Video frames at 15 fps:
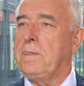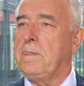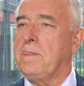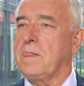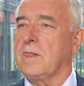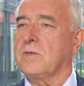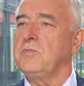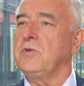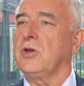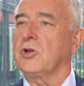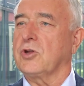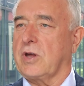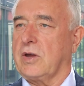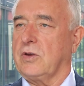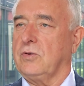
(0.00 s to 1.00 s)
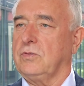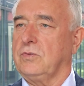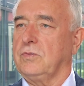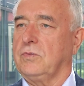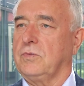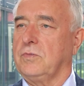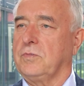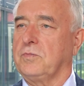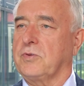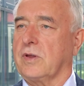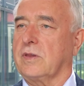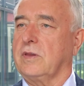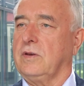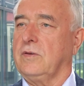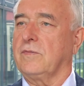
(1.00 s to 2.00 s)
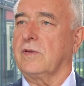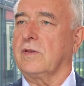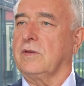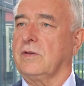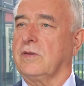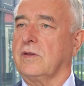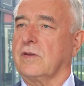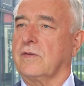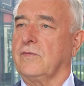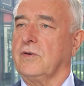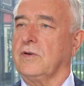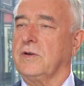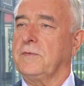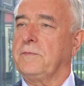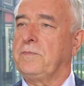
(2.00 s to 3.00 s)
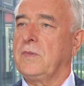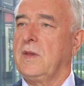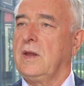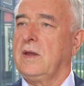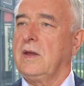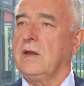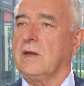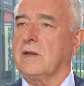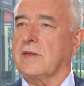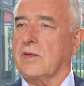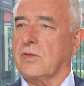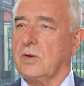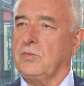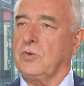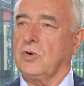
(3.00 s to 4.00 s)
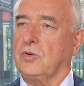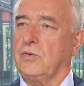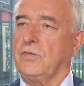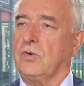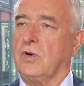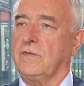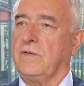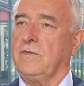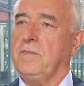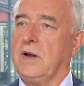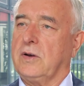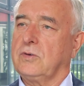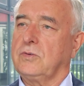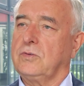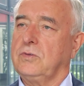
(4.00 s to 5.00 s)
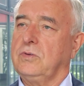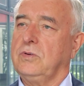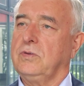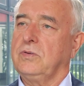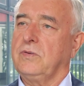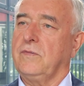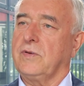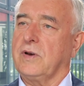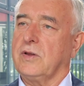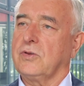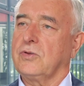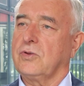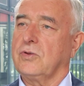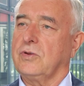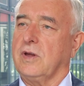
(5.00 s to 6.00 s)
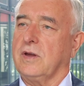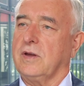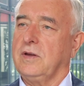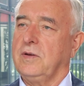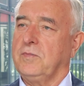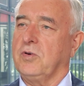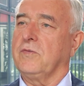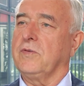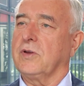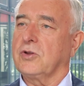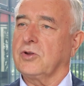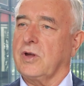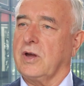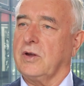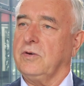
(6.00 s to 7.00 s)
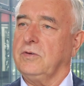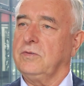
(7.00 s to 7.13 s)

mm, zmniejszają przez te inwestycje swoje zasoby gotówkowe w banku, wręcz je powiększają.